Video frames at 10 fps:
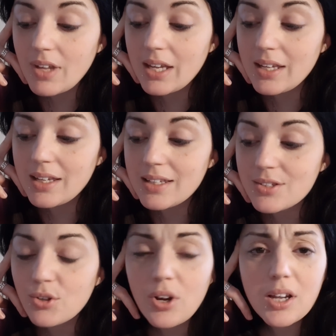e
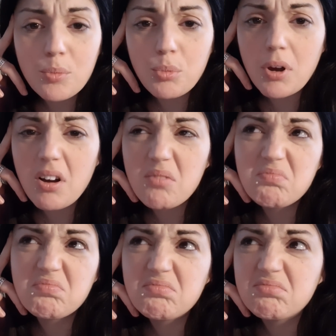sono anche un po' mh,
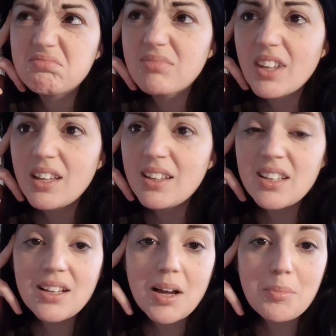mm,
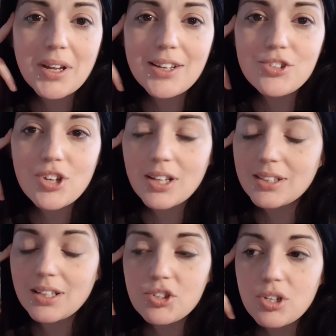amareggiata
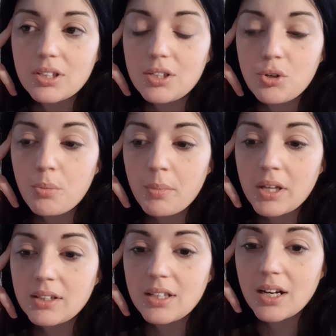da certi
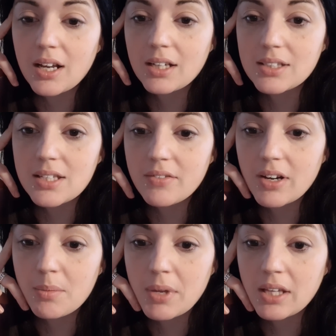commenti ragazze,
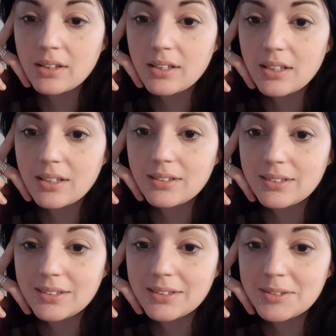veramente...
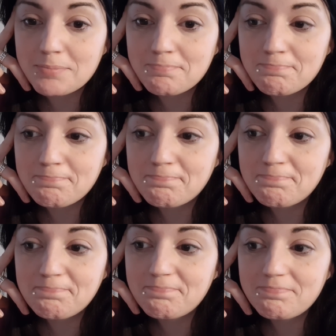
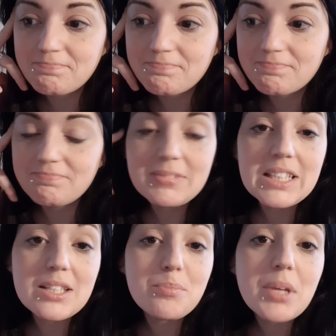Ehm mi
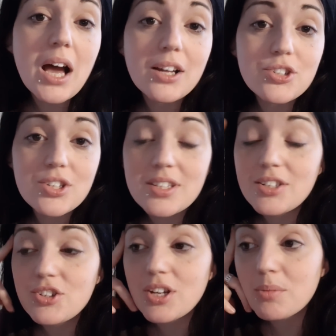dispiace
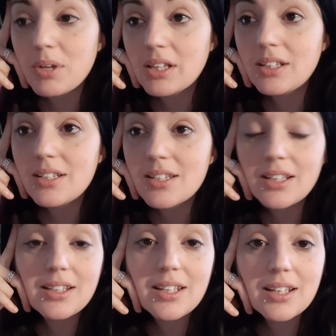sinceramente di
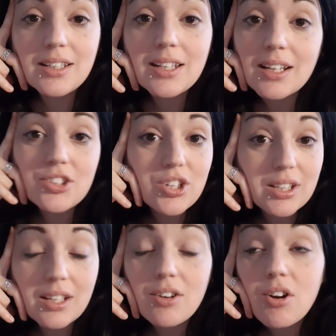sentire dire
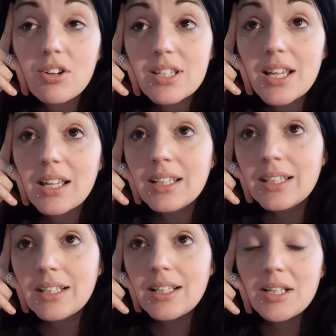certe cose
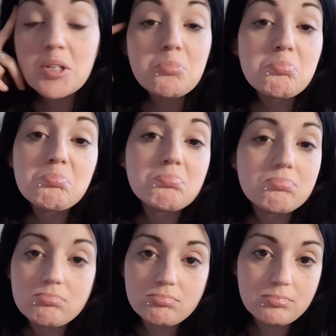mh,
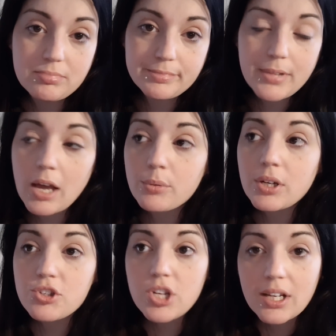mm, a una
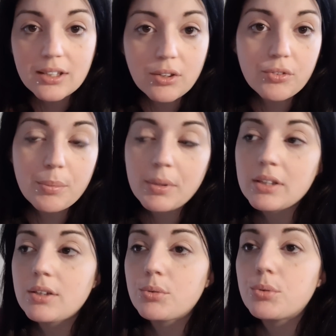certa
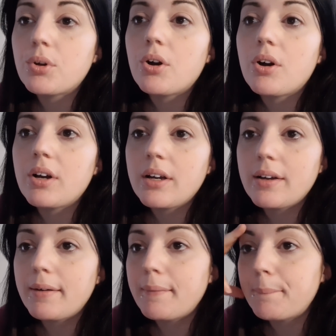ovviamente uno...
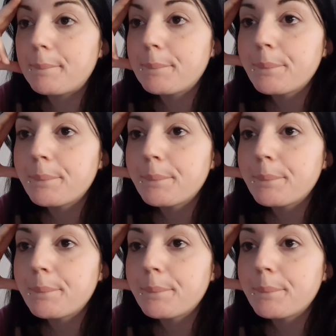Eh,